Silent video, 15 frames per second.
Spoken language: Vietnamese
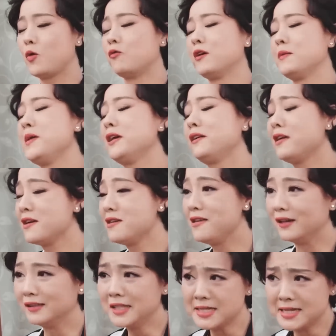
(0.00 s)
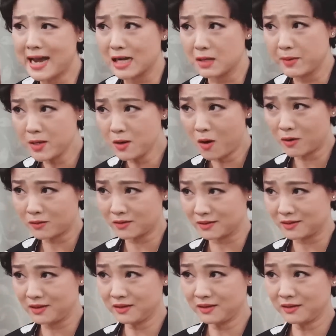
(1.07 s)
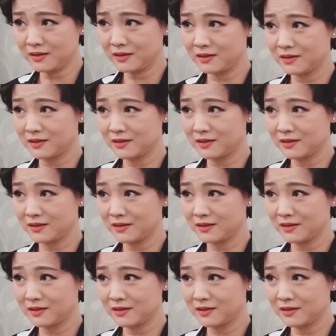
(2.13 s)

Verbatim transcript: cô phải biết kiên nhẫn thì trà nó mới ngon được chứ